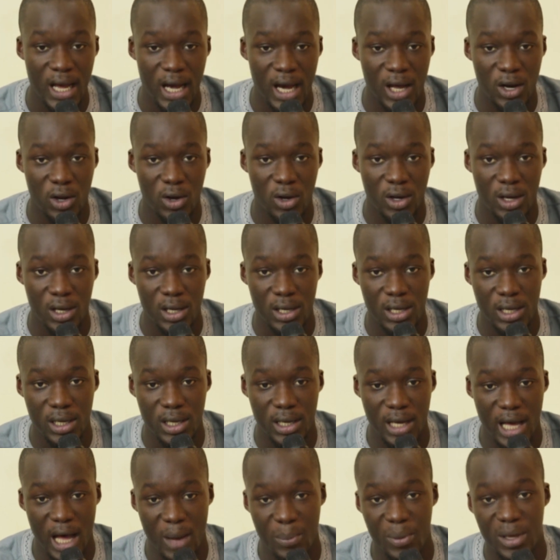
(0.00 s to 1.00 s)
Alors,
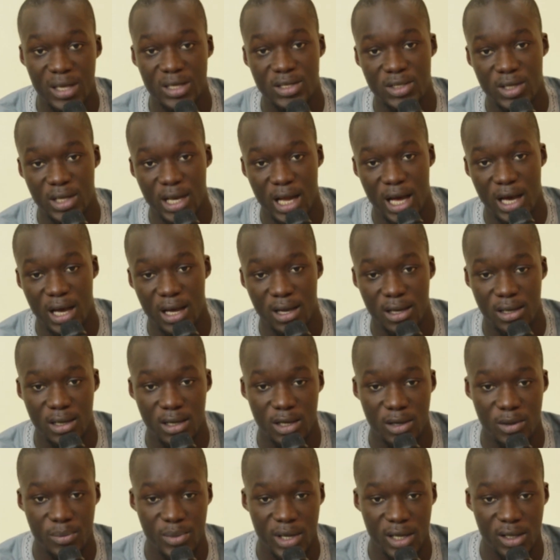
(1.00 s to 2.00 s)
après cela,
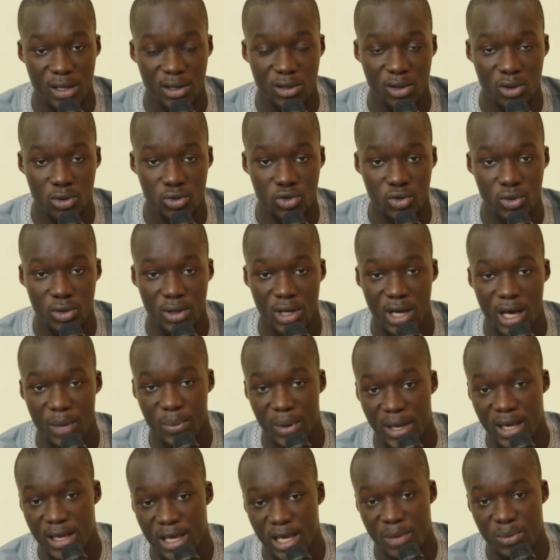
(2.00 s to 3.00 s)
bien entendu,
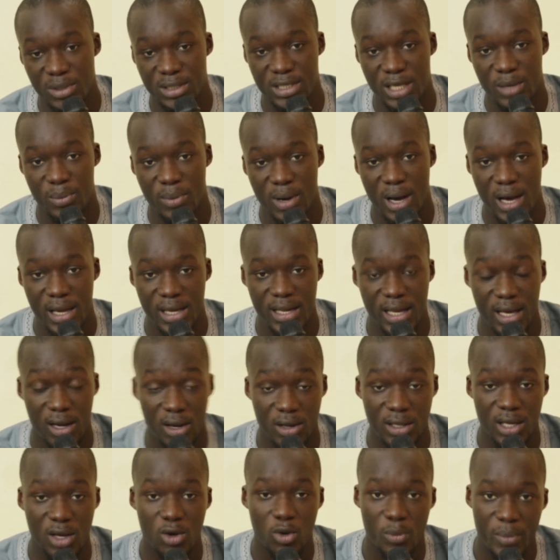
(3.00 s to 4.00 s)
après Kémy Seba, il est
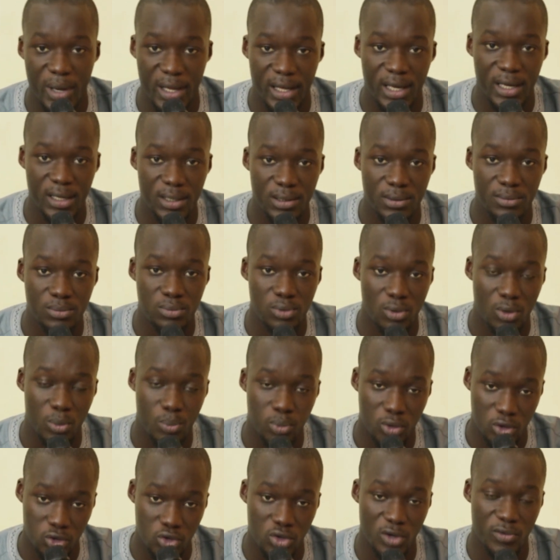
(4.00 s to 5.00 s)
rentré au Bénin pour
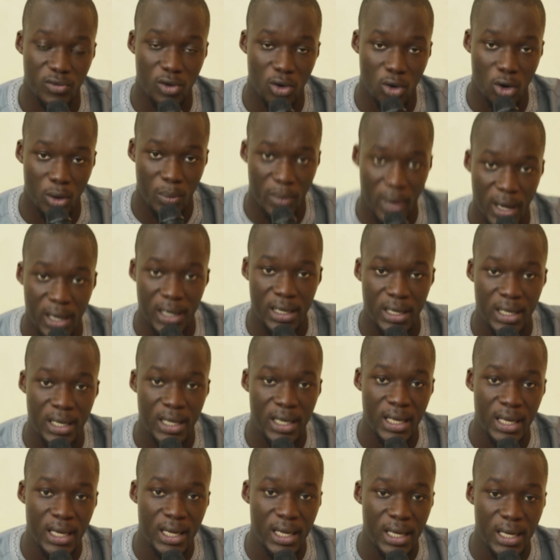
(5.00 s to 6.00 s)
poursuivre le combat.
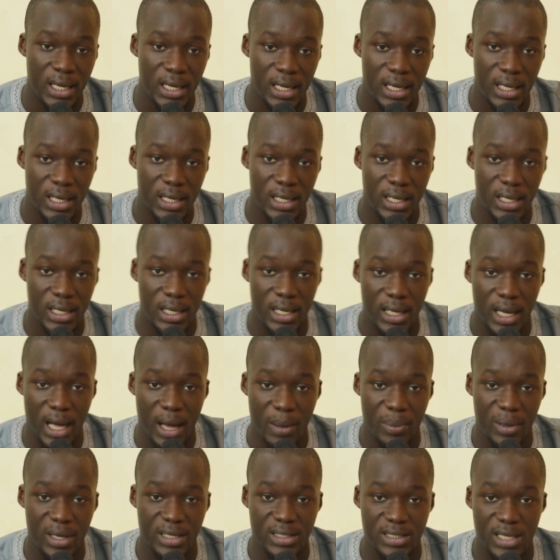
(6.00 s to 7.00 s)
Euh,
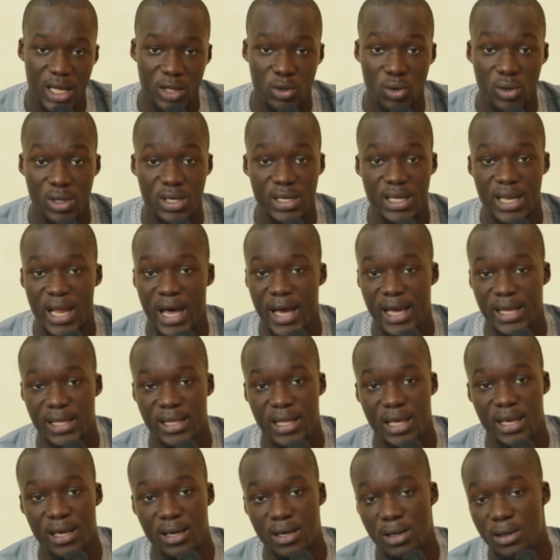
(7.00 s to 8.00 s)
après ça, donc, il a
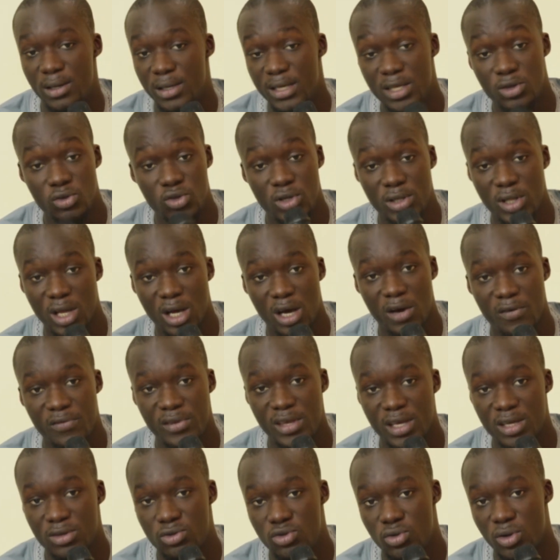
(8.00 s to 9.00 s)
été euh, inutile de
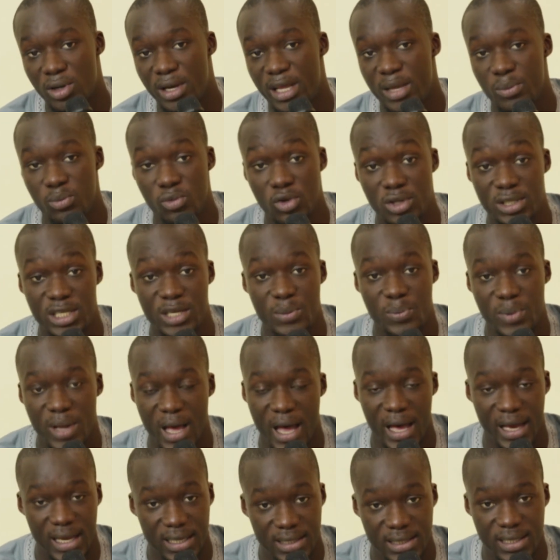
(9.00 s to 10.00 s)
revenir sur les multiples
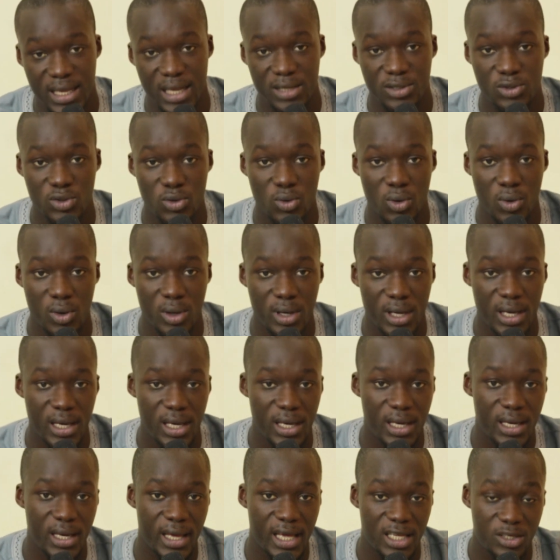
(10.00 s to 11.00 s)
arrestations
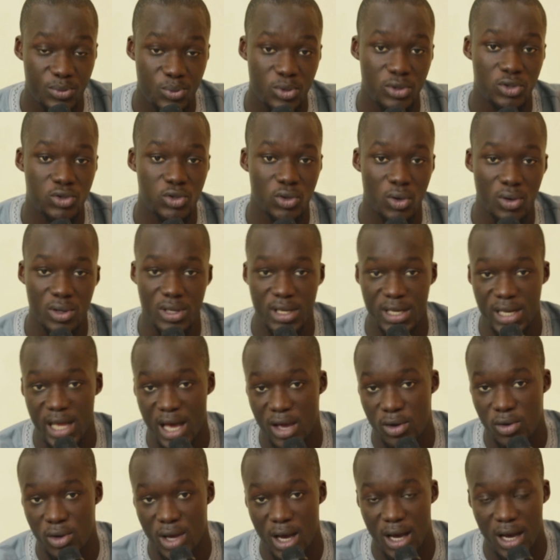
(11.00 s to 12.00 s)
et expulsions qu'il
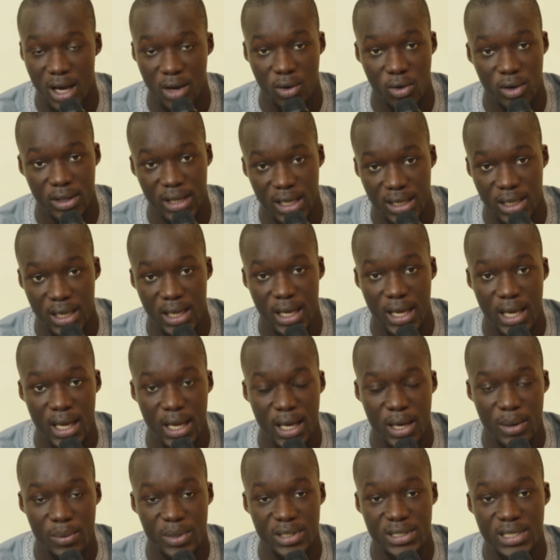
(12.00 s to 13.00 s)
a eu à, connaître,
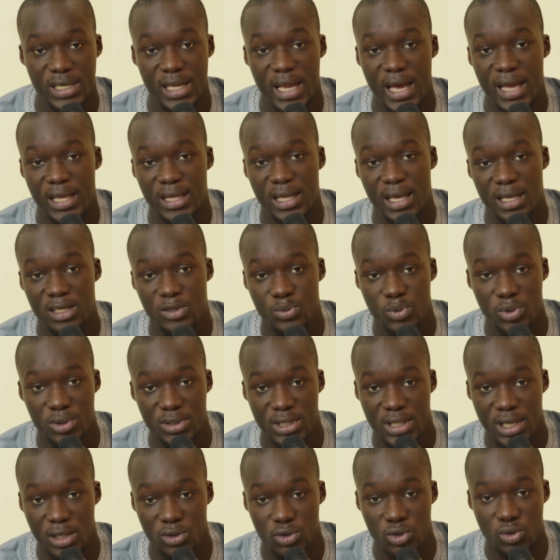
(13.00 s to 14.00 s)
parce qu'il a été
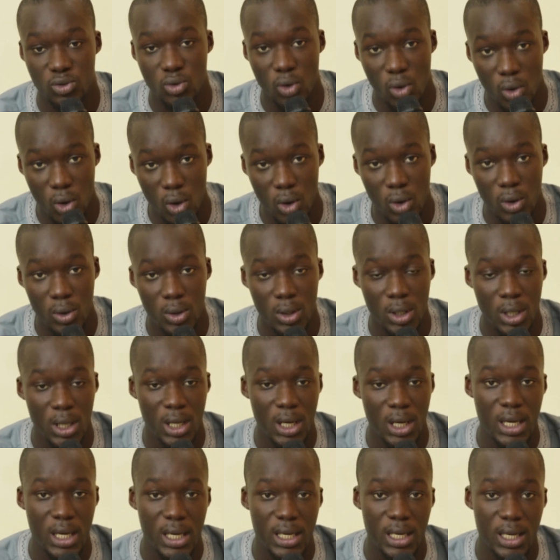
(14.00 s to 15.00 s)
expulsé du Togo,
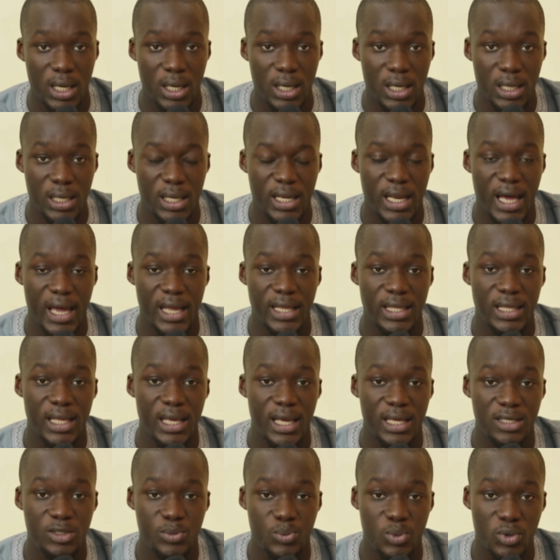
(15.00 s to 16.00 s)
euh, il a
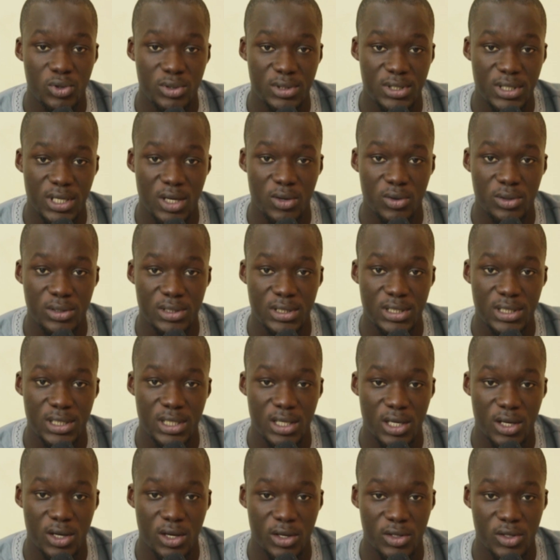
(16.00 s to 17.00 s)
été expulsé
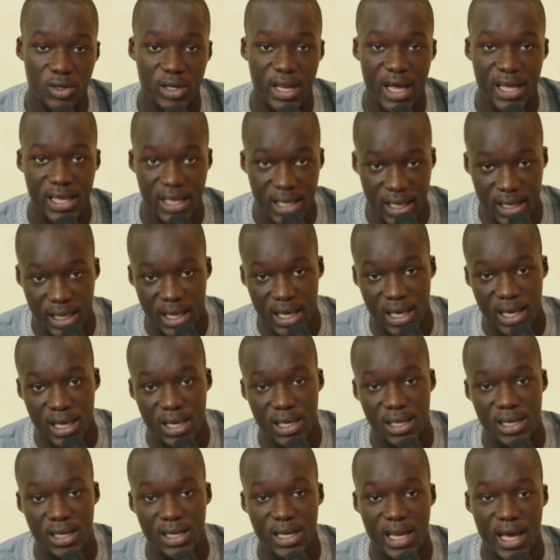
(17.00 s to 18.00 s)
aussi de la
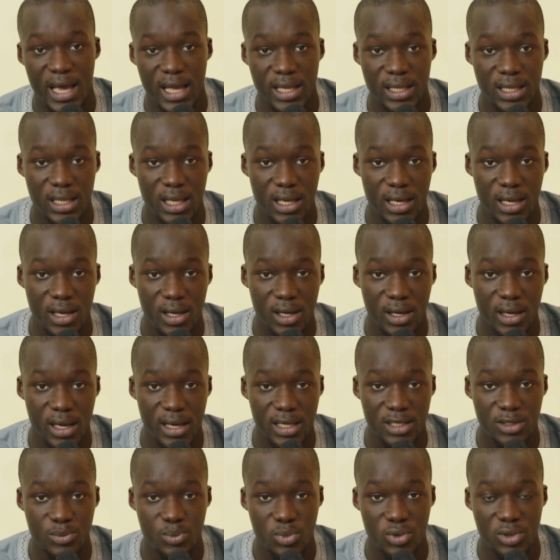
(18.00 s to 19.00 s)
Guinée, il a été
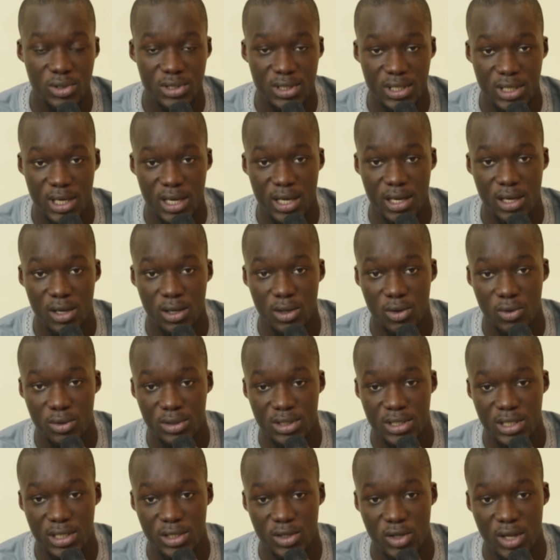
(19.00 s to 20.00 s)
expulsé
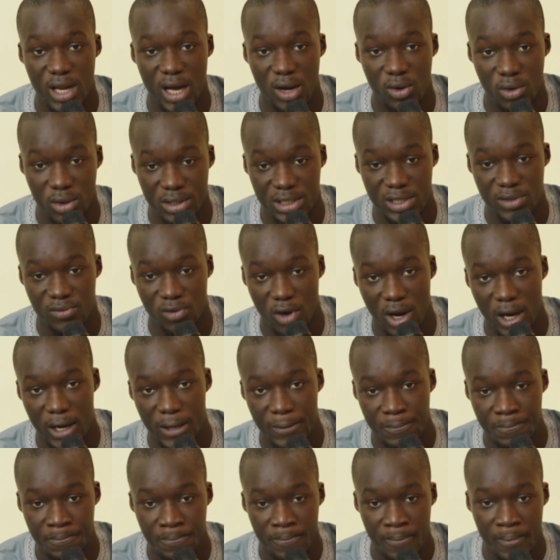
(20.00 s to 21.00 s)
aussi de la Côte
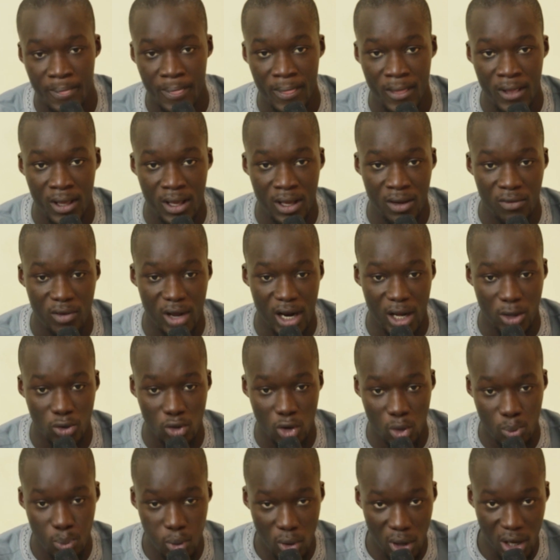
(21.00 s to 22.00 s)
d'Ivoire. Voilà.
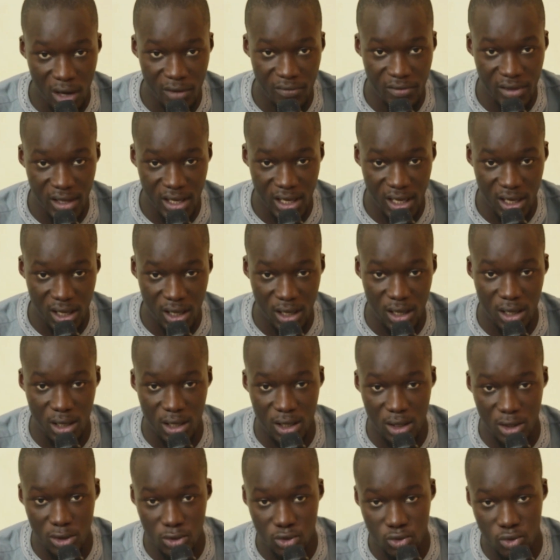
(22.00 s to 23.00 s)
Donc, pour revenir
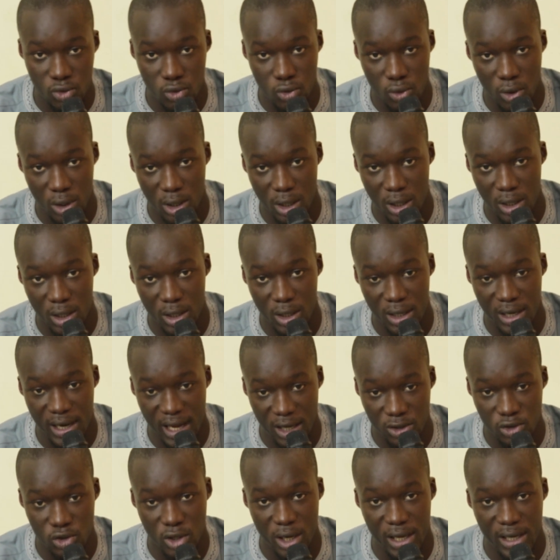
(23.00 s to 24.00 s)
sur
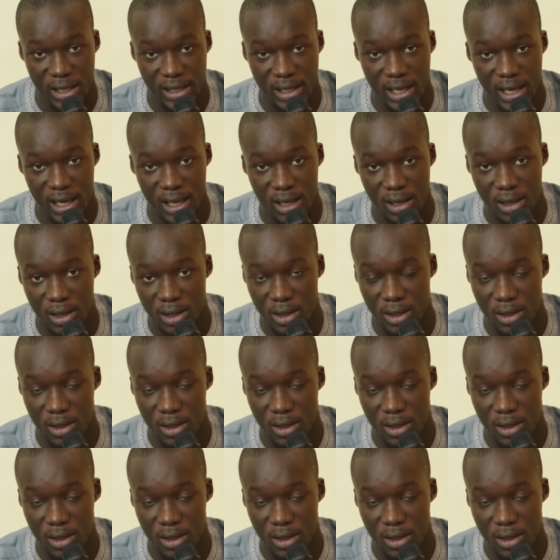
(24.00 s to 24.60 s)
l'actualité.